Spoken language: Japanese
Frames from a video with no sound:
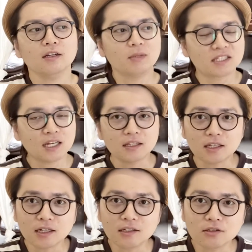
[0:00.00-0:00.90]
まあ、使っ
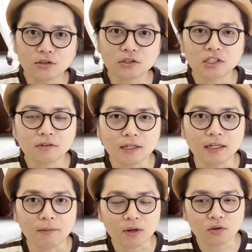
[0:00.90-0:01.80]
た感想としては
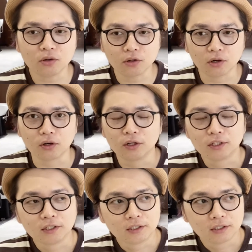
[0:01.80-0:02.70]
やっぱこう